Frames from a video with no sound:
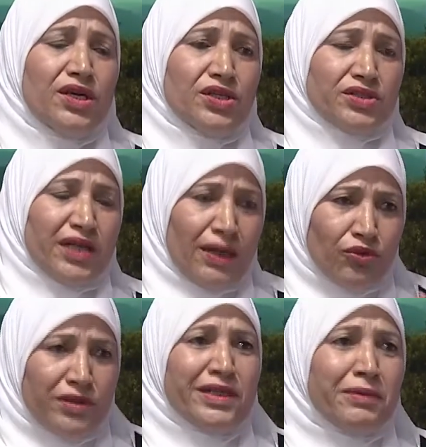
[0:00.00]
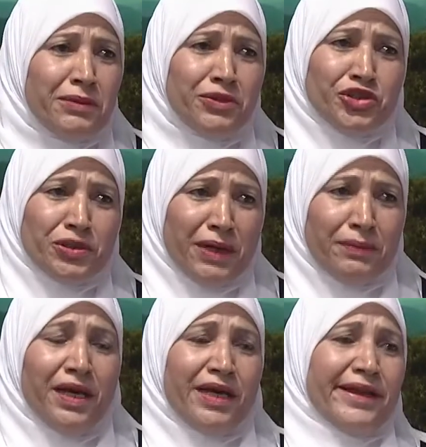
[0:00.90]
شريحه ممكن كمان من الشباب
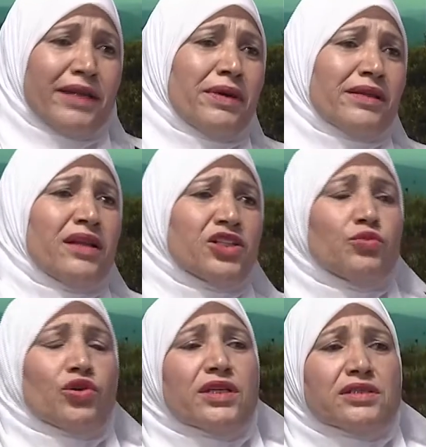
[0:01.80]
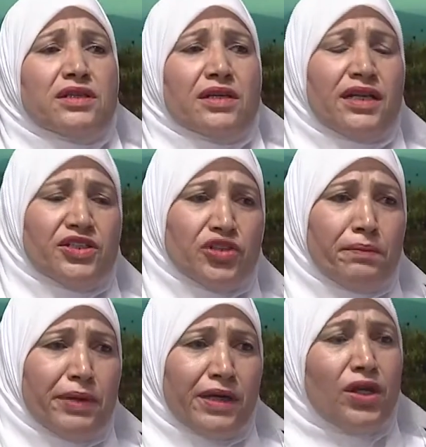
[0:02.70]
يعني ما يظلش مقتصر على
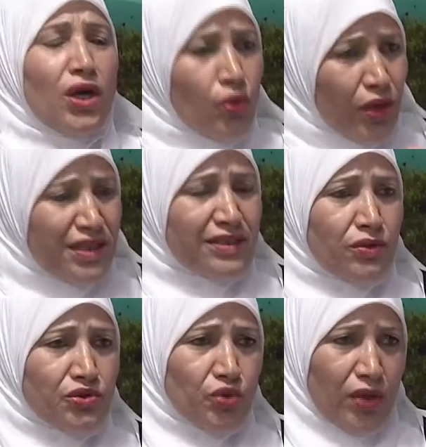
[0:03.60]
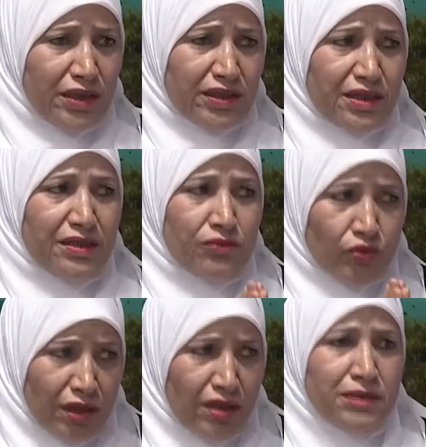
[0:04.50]
الشابات وهذا التوجه الحقيقي انه
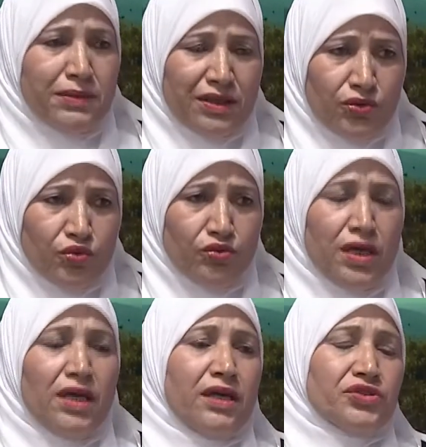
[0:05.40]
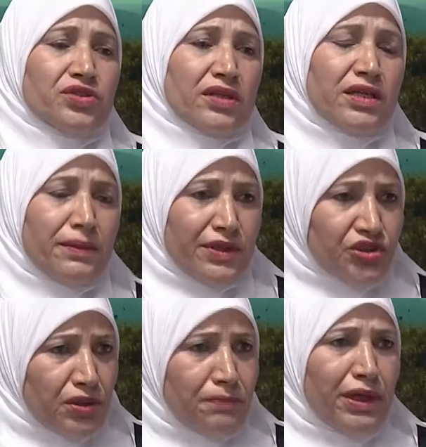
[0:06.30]
القادمه راح يكون الشراكه بين
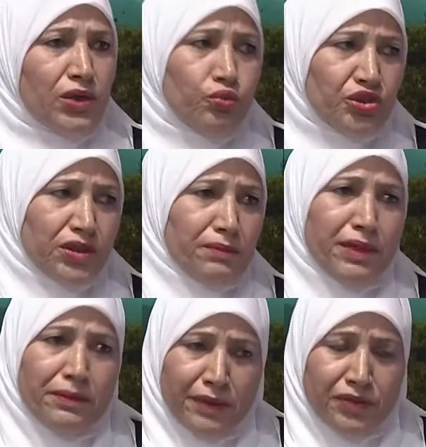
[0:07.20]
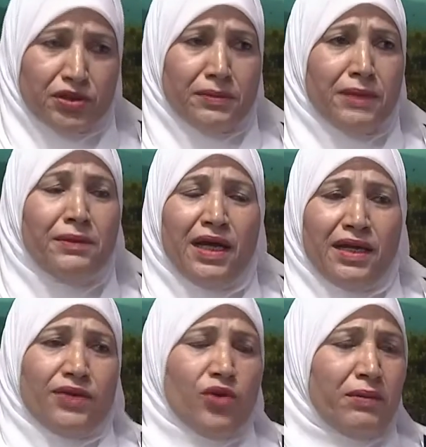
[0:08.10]
الشابات والشباب الشباب
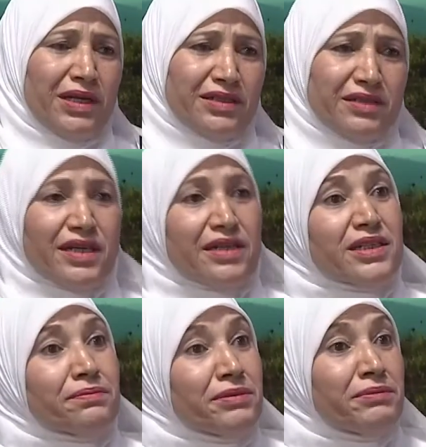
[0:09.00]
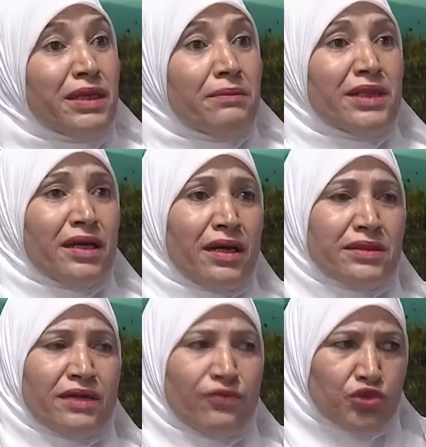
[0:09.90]
لانه عمليه التغيير بدها
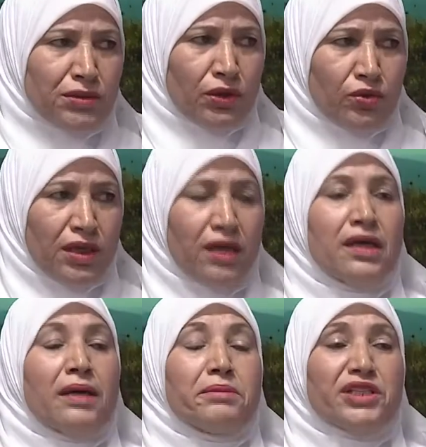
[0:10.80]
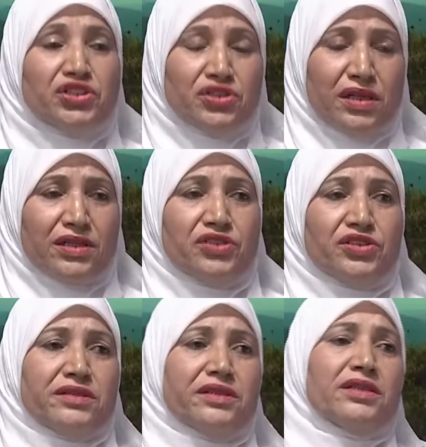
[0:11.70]
اطراف المجتمع كلها بدها الشراكه
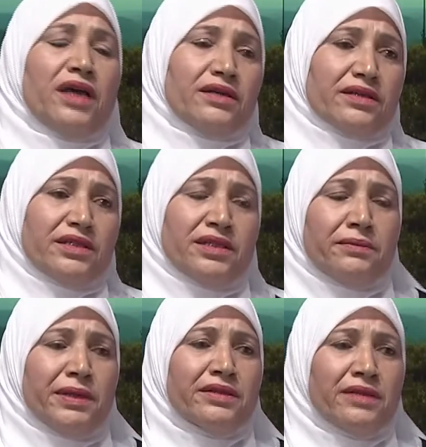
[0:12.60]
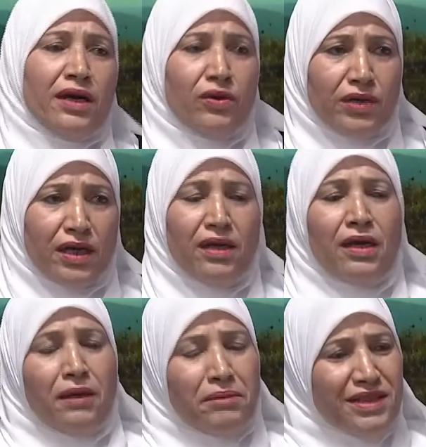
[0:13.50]
الجديه الافريقيه بين هؤلاء،
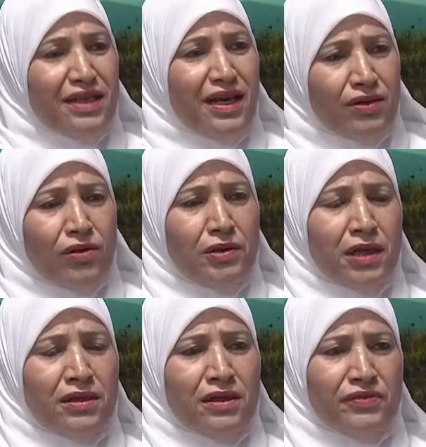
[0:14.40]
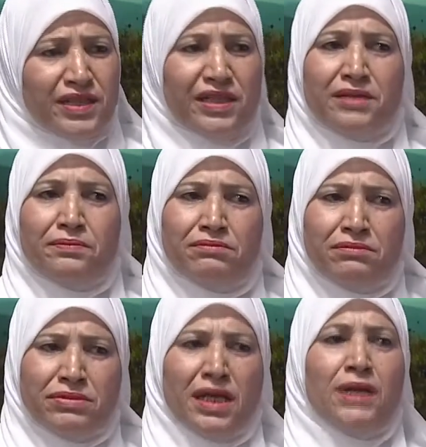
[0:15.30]
بالتالي الفتيات
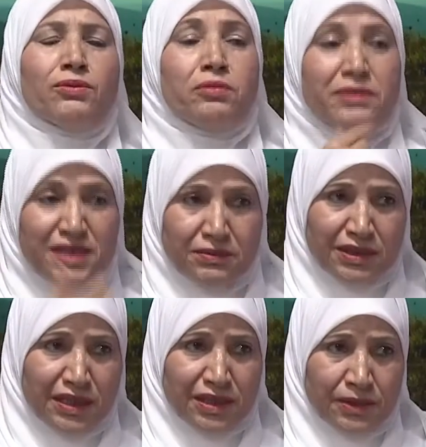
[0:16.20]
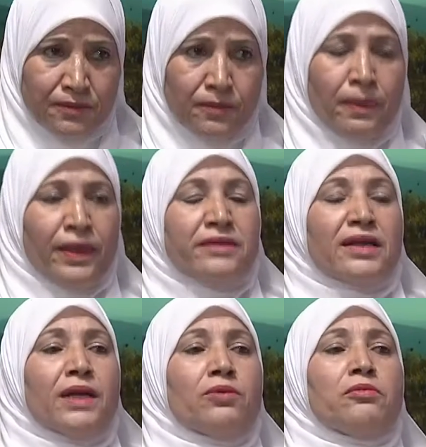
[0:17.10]
طالبوا بمزيد من التدريب
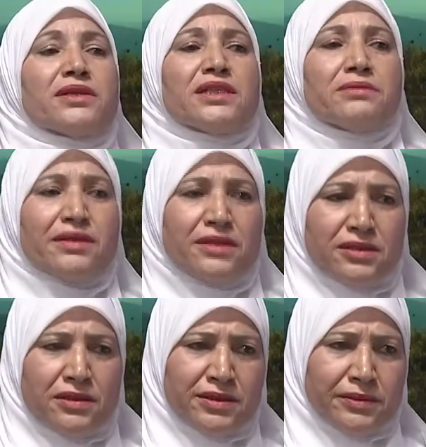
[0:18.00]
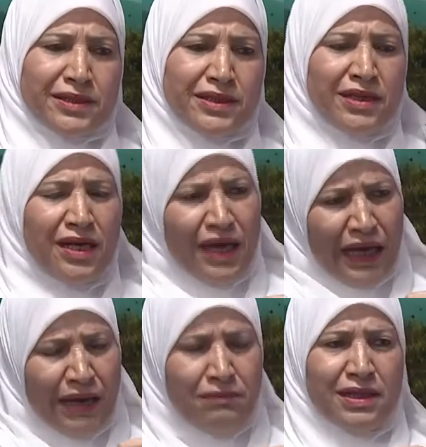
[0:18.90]
طالبوا بمزيد من الاستمراريه
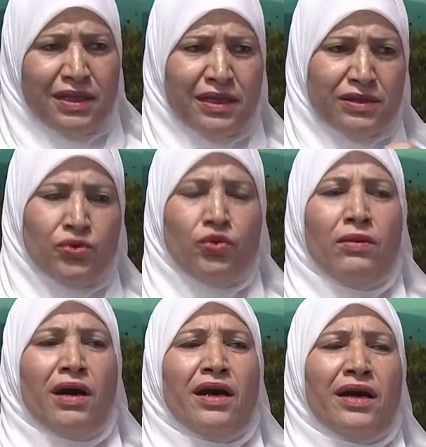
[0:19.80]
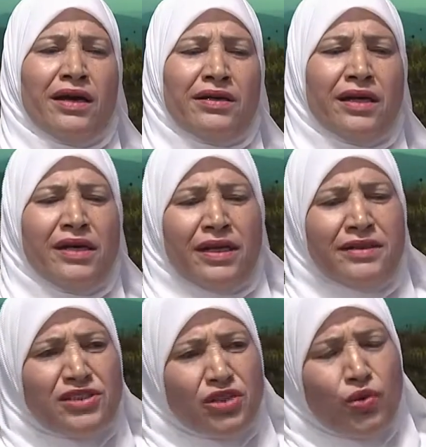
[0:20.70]
اهم من ذلك انه آه،
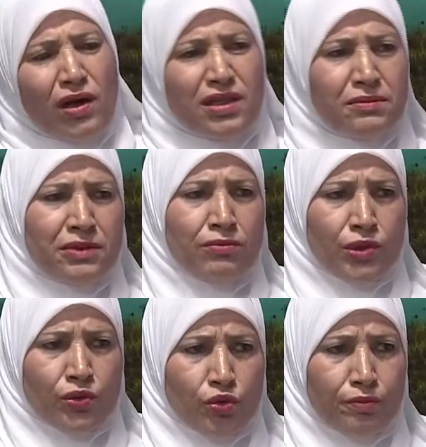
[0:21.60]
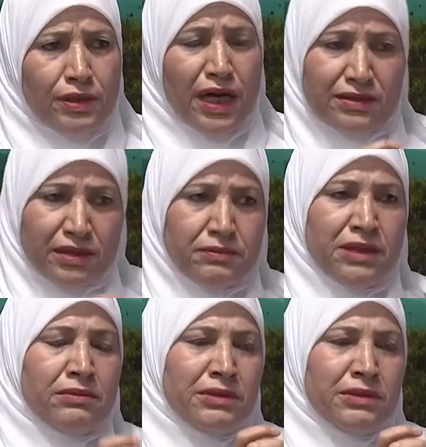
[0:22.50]
نسجوا اكثر من من جروب اكثر من من